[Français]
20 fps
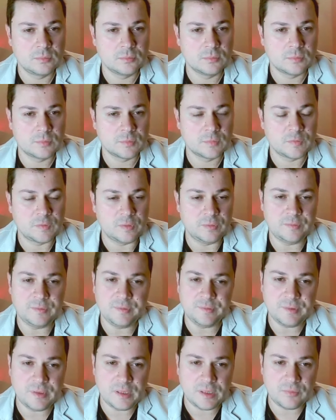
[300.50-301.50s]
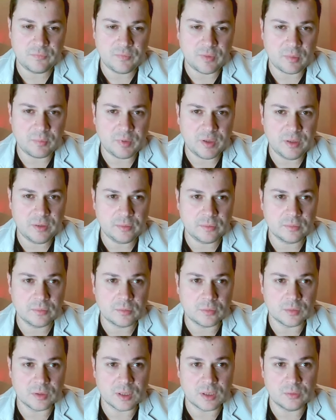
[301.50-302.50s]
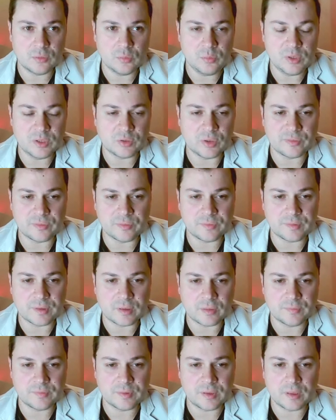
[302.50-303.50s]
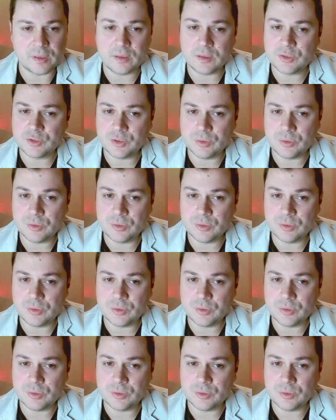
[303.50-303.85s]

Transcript: C'est une Sicilienne fermée. Contre un 2355, là, j'ai une